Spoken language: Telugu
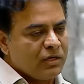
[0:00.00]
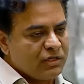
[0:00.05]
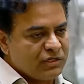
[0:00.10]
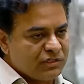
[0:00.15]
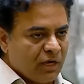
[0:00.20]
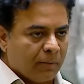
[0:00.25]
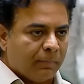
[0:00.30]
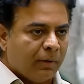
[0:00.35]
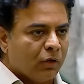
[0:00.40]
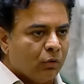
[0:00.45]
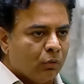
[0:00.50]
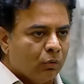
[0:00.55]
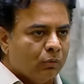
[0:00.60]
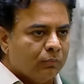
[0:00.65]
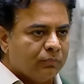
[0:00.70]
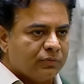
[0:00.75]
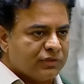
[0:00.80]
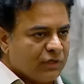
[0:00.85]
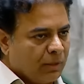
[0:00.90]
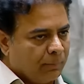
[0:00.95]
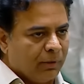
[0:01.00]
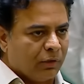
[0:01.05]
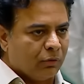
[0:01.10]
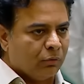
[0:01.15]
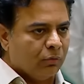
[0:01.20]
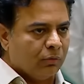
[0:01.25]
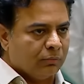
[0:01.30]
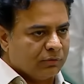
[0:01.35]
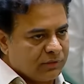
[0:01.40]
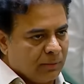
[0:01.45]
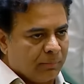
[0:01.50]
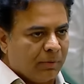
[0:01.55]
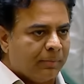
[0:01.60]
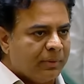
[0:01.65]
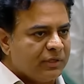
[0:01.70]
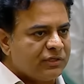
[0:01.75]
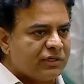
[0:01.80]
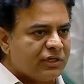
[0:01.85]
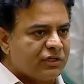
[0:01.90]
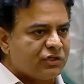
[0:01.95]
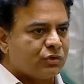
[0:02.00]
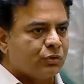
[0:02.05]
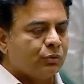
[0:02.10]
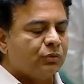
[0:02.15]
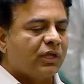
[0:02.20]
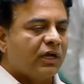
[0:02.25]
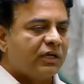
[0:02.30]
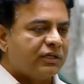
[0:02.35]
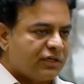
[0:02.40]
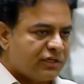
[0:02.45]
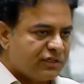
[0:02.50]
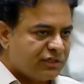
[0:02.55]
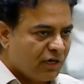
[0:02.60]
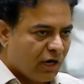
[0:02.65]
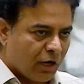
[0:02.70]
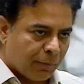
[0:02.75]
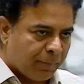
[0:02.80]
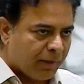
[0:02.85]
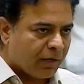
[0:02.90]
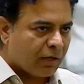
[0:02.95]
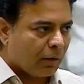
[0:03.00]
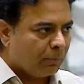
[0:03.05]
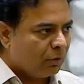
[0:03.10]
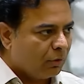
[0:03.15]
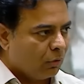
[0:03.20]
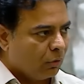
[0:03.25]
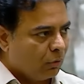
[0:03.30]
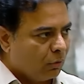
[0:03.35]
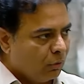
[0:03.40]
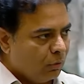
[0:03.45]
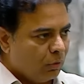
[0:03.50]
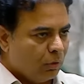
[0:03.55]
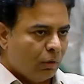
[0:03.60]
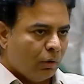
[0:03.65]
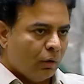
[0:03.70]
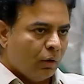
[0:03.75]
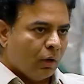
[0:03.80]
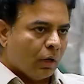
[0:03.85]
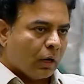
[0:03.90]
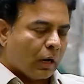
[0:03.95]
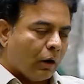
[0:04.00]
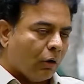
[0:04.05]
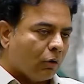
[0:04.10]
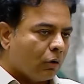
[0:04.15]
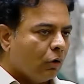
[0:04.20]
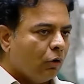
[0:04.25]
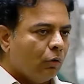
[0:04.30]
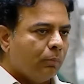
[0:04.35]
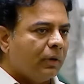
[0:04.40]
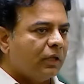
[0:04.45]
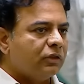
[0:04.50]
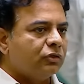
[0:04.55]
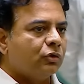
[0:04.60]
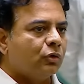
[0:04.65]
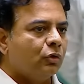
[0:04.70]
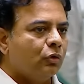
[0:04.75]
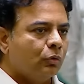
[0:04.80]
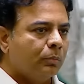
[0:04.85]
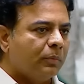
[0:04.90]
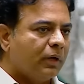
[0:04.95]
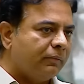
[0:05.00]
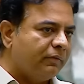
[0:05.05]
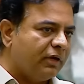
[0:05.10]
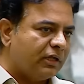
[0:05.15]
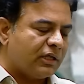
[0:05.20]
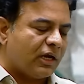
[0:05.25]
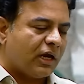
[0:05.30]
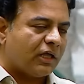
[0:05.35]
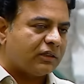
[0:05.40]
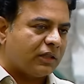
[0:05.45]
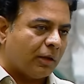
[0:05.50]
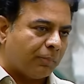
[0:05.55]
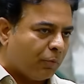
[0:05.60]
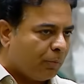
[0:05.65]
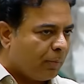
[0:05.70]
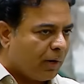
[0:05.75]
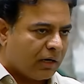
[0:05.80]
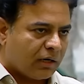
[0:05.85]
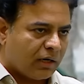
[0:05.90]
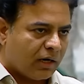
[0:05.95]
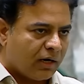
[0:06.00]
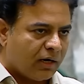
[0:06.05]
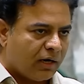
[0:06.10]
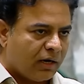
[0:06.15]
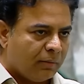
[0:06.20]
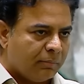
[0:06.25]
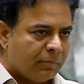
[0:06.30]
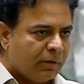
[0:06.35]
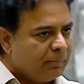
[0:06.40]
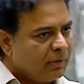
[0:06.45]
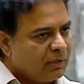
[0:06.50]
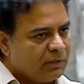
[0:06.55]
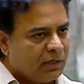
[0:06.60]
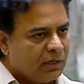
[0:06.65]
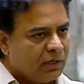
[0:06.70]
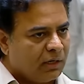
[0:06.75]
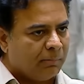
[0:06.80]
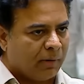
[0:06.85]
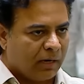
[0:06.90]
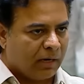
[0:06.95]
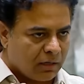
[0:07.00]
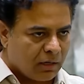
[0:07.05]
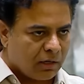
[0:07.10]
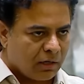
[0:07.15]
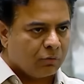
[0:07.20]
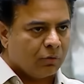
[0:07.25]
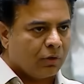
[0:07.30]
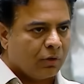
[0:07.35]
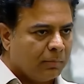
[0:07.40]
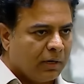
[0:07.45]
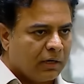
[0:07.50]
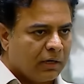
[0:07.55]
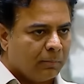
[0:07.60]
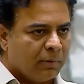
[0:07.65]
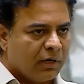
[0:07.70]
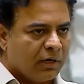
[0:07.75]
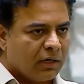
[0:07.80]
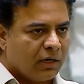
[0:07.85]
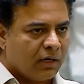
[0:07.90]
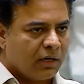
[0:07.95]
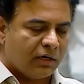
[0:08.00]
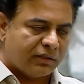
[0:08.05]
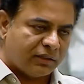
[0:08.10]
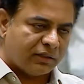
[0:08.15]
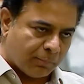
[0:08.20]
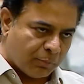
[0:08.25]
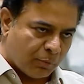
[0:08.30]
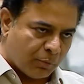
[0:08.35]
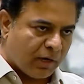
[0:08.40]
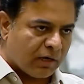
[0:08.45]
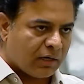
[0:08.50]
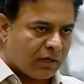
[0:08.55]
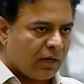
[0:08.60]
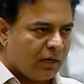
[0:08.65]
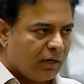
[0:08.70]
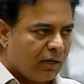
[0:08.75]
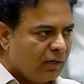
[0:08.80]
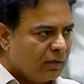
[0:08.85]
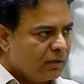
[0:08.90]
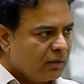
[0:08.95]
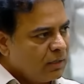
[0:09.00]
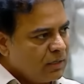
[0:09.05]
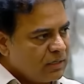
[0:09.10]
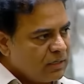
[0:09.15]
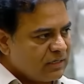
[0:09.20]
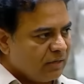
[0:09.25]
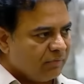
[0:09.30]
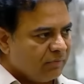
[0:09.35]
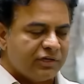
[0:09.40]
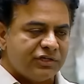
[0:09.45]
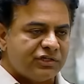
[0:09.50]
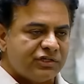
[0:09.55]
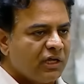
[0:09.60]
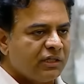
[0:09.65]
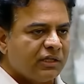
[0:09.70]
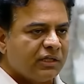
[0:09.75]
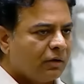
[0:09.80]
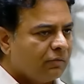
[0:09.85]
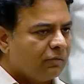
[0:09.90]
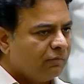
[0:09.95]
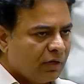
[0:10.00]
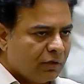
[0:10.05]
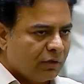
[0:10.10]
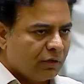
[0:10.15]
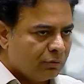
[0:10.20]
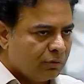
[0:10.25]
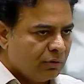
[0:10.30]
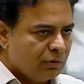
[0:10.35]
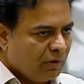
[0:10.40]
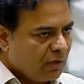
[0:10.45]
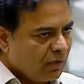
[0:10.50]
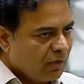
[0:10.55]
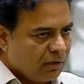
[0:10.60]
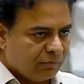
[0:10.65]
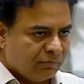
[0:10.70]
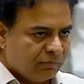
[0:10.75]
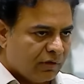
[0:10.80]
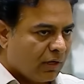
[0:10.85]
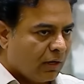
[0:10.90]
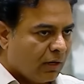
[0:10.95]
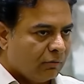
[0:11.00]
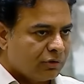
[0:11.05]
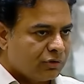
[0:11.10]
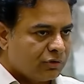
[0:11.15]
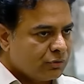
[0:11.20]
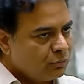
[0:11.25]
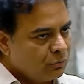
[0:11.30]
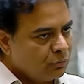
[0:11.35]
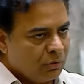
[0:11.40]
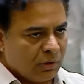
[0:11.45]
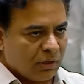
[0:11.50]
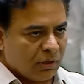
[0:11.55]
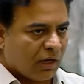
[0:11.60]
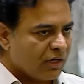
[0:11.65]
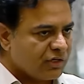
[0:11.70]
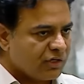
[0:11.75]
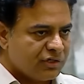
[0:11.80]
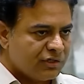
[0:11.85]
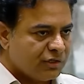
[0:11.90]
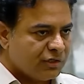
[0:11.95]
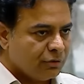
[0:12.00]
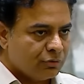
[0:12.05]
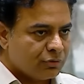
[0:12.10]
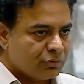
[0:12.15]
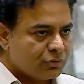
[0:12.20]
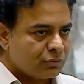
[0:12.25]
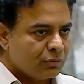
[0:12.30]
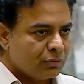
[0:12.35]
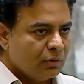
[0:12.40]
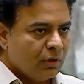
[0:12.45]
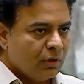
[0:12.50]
సభను సభను సభ బిజినెస్ను దయచేసి నడిపే క్రమంలో గౌరవ మంత్రులు మేమేదైనా తప్పు మాట్లాడినా మేమేదైనా మాట్లాడకూడని మాట మాట్లాడినా తప్పు మాట్లాడినా సవరించే అధికారం వారికి ఉంది వారు ఇంటర్వ్యూని కావచ్చు కరెక్షన్ చేయవచ్చు